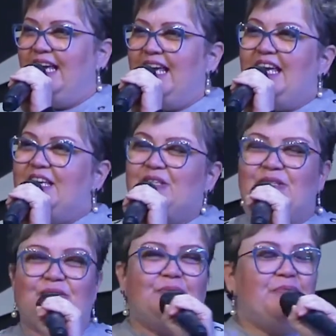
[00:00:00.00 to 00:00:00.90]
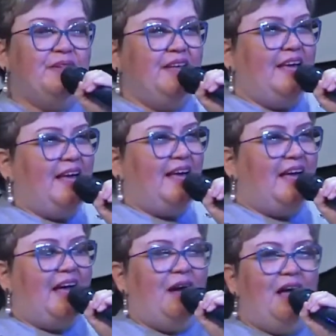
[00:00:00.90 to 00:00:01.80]
E isso
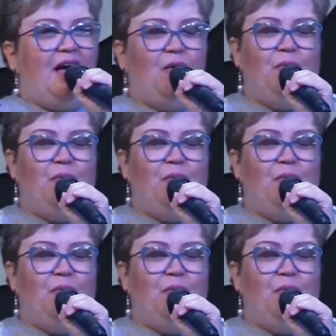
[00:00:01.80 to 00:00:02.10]
é, é,